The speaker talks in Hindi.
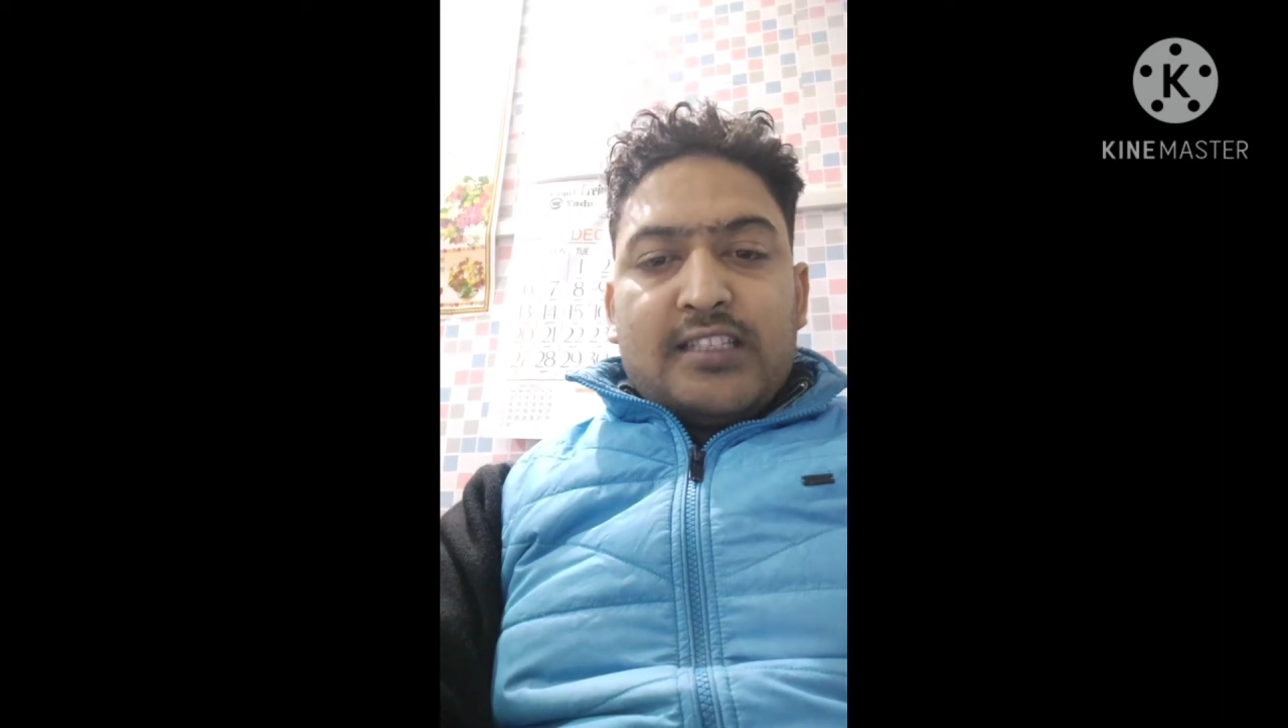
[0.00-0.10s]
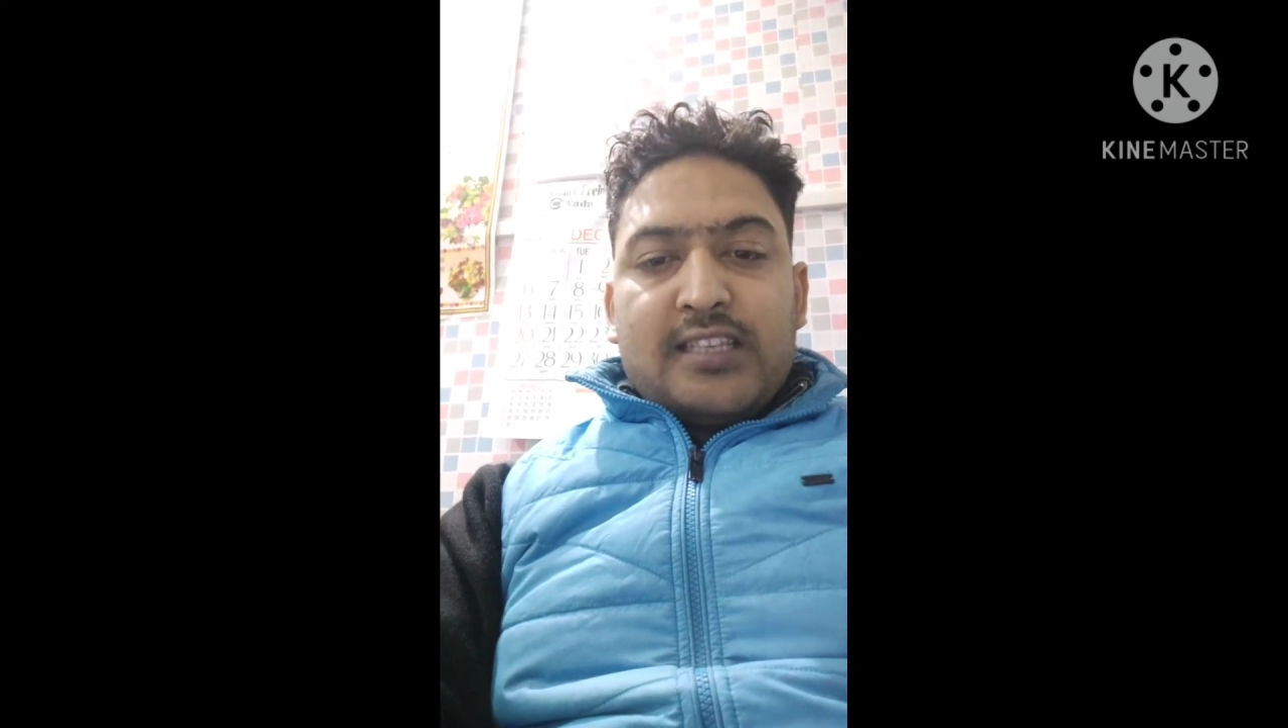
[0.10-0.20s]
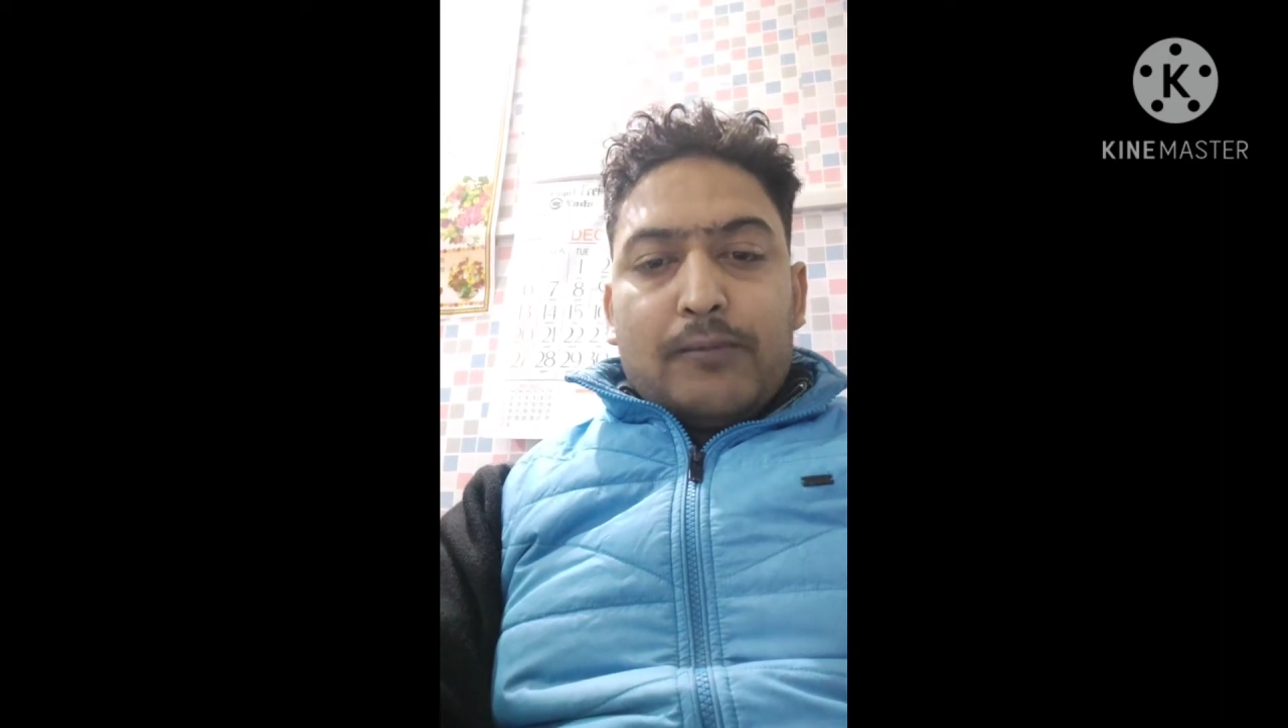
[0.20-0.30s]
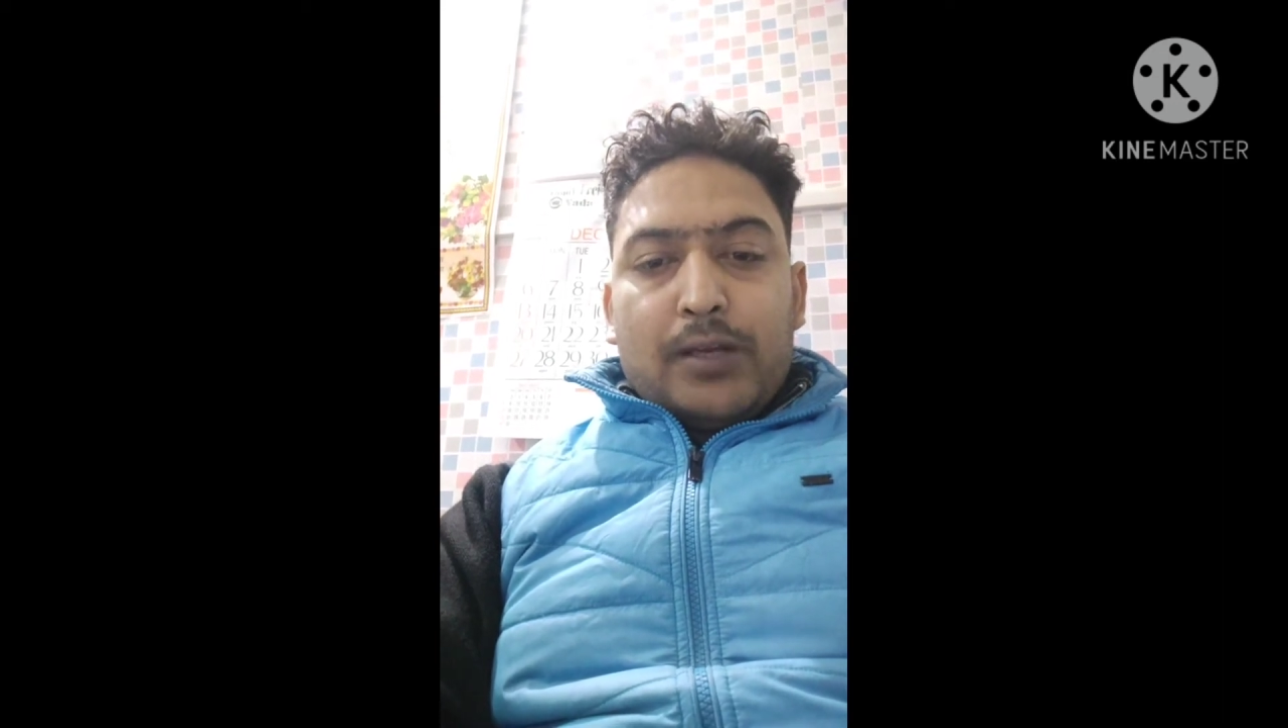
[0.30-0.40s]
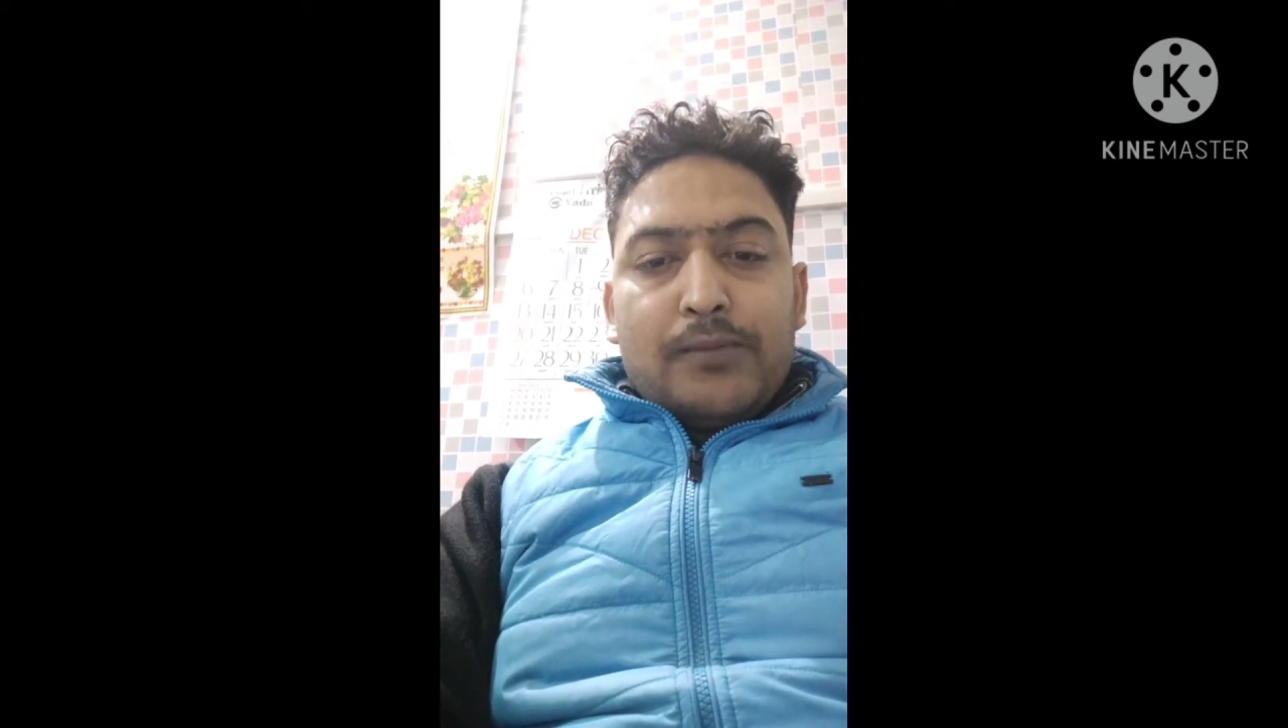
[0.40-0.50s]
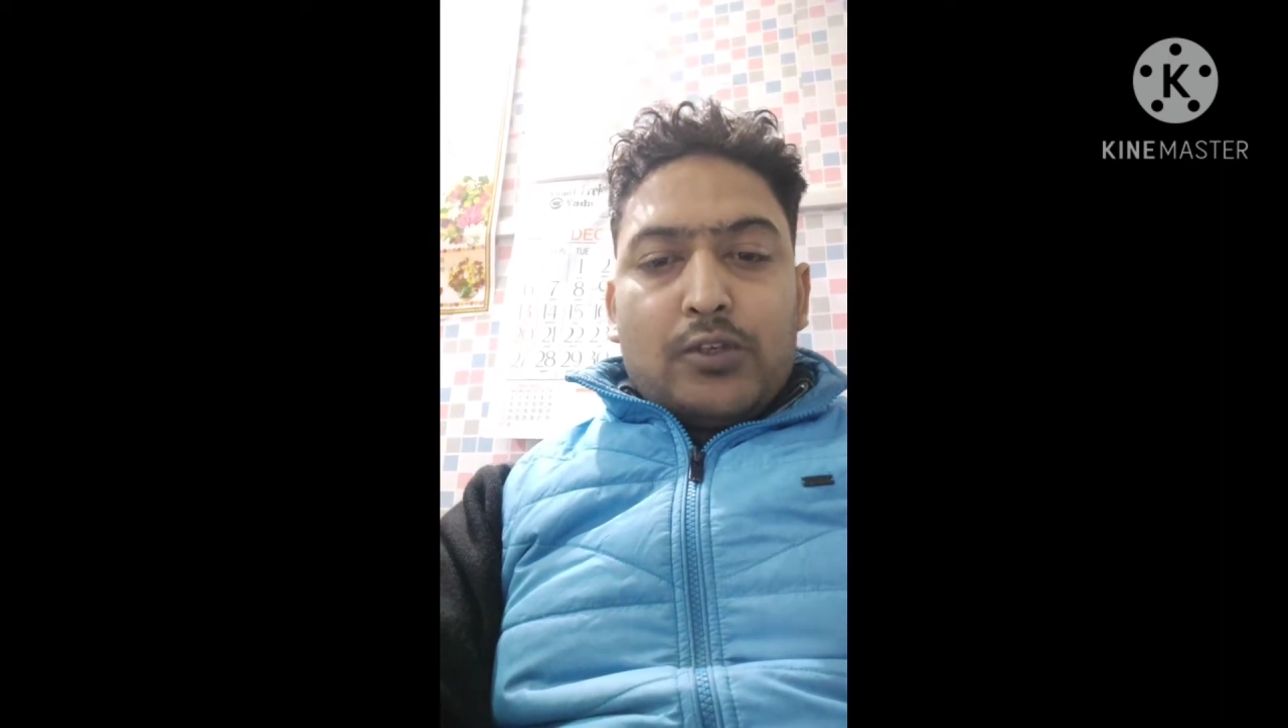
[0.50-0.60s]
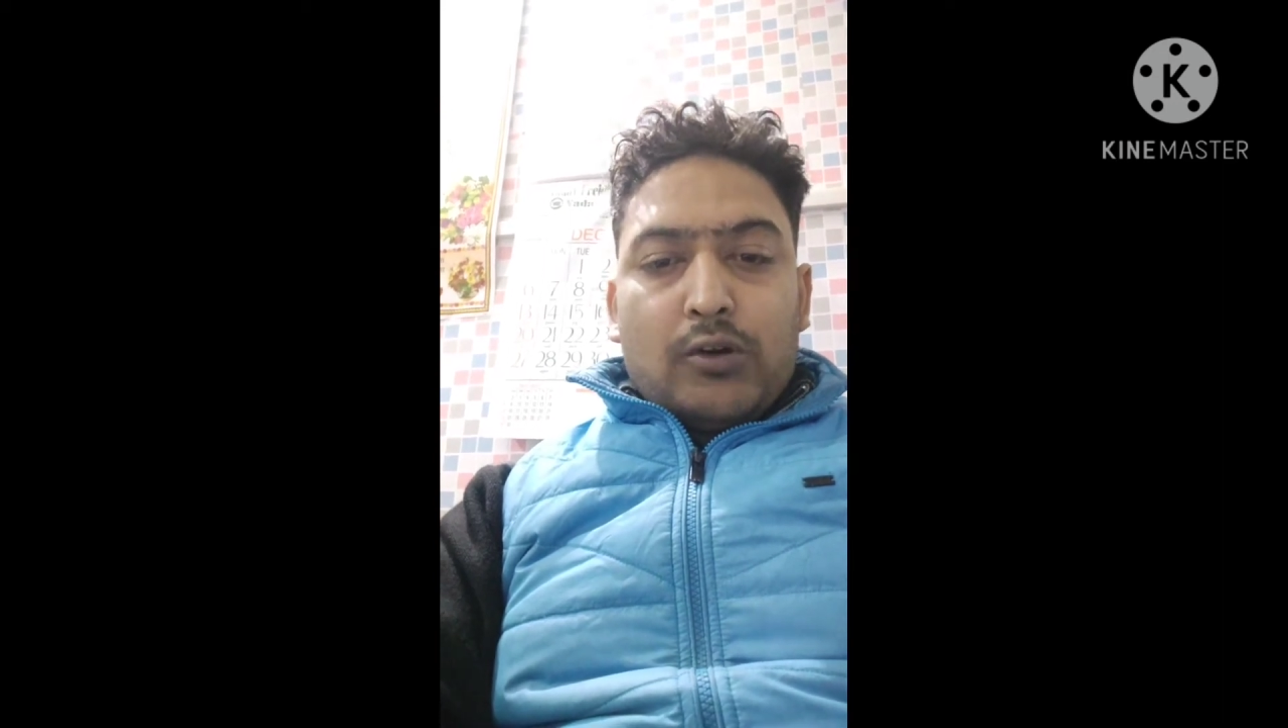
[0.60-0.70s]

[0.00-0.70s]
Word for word: सिम्टम्स